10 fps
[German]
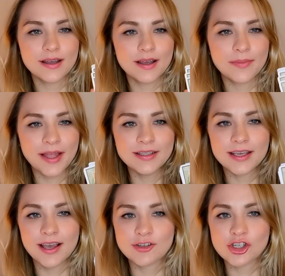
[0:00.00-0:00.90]
am
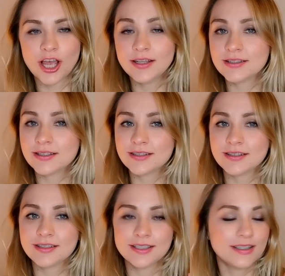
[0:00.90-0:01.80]
Ende erscheint
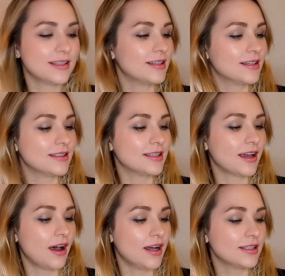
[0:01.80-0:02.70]
äh, die, die
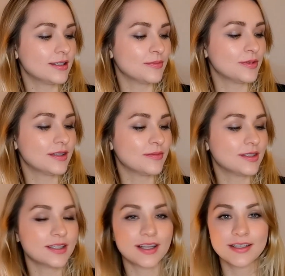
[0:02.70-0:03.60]
Karte mit dem
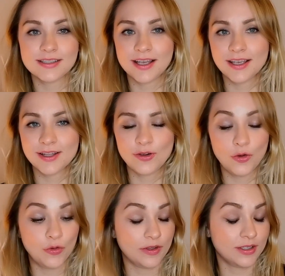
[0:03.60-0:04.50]
Tierkreiszeichen
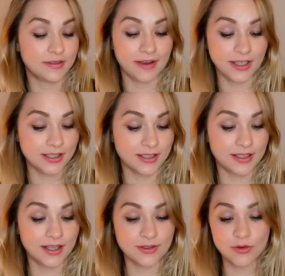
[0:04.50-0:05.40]
Löwe. Ich weiß es
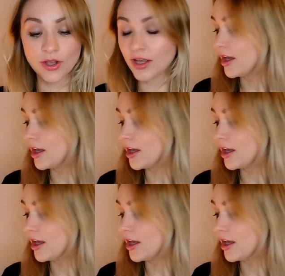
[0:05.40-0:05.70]
nicht. Also